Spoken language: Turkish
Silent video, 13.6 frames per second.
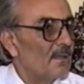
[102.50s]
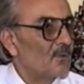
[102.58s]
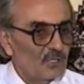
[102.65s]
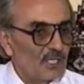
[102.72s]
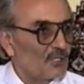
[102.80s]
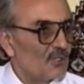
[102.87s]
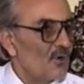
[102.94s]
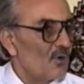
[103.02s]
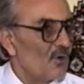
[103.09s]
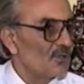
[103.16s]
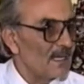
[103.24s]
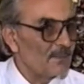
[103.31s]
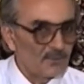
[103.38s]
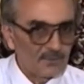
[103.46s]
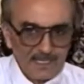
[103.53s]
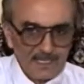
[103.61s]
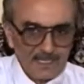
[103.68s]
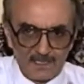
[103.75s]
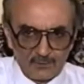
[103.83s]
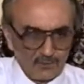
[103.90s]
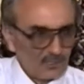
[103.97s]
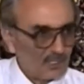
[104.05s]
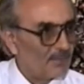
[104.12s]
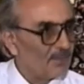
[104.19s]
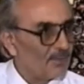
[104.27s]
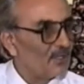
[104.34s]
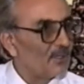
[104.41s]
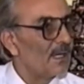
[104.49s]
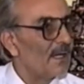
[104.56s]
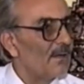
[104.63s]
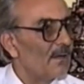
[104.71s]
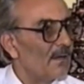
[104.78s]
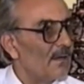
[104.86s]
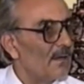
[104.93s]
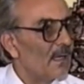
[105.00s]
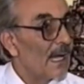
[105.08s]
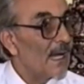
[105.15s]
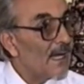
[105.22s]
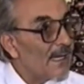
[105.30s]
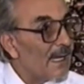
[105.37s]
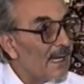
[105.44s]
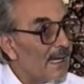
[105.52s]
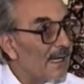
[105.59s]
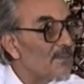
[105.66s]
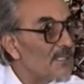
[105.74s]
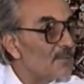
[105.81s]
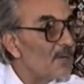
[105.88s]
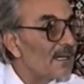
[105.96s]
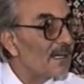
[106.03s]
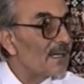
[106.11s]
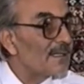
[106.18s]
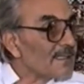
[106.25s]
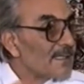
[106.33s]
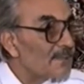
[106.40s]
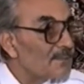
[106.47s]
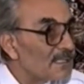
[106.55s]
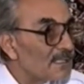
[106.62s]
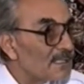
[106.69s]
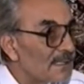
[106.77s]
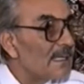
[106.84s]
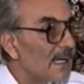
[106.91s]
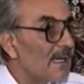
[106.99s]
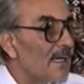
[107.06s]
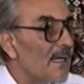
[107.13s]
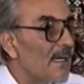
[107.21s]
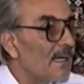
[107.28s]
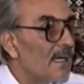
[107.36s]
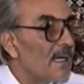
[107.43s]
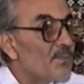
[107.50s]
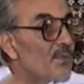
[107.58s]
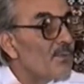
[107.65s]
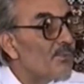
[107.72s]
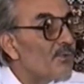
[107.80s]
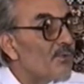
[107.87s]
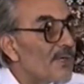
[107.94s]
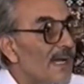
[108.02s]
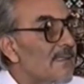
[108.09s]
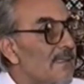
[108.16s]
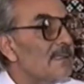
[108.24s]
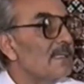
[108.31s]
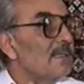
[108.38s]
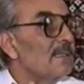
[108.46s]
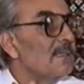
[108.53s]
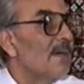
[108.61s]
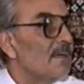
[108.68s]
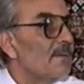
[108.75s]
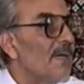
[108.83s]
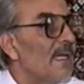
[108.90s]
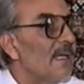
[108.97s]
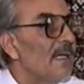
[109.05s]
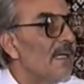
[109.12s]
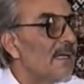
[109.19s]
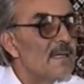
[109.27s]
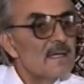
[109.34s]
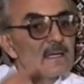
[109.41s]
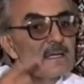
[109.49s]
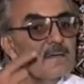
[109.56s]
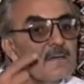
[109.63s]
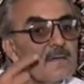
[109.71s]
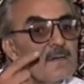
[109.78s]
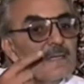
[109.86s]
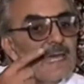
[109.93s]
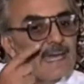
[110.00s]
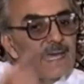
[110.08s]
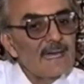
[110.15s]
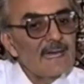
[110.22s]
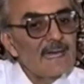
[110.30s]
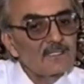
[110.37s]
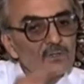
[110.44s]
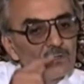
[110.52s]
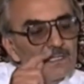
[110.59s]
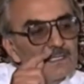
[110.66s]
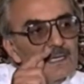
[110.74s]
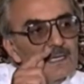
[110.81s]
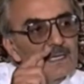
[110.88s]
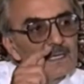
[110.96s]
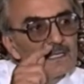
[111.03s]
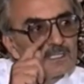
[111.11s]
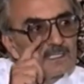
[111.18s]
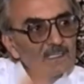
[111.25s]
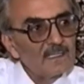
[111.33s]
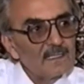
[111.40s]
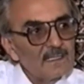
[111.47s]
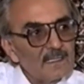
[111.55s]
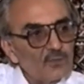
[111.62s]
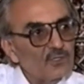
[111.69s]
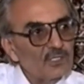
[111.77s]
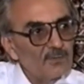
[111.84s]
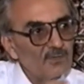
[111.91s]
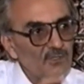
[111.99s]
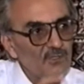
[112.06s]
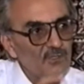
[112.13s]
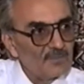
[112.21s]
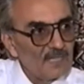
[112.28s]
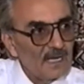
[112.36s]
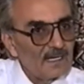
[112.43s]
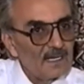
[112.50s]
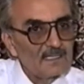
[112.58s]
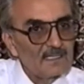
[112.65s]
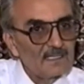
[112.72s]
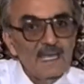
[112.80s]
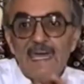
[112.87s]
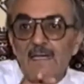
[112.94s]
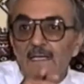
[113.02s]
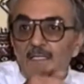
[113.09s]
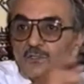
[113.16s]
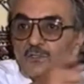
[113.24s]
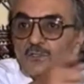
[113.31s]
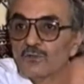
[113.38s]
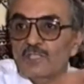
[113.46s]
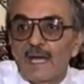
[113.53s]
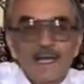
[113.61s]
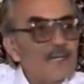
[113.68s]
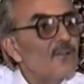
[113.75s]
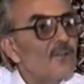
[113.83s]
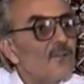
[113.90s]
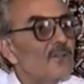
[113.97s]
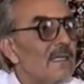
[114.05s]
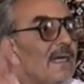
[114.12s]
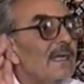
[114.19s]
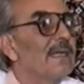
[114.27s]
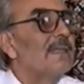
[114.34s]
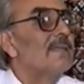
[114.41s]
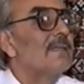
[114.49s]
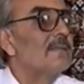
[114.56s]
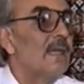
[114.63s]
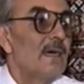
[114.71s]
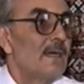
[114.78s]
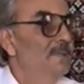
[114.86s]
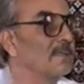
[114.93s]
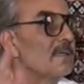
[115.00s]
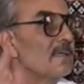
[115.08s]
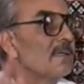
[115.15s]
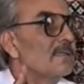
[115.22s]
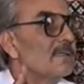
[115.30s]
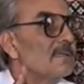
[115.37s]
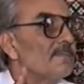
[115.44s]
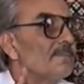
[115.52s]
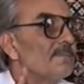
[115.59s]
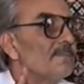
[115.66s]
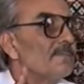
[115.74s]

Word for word: Türkçesini okusana. Burada herkes Türkçe biliyor ya. Hala yani bizim arkadaşlarımızda da bu, bu rahatsızlık var. Beyler eğer söyleyeceğiniz bir dilde Kürtçe bir söz mü nakledici? Herkes Kürtçe anlıyorsa nakledin. Allah rızası için.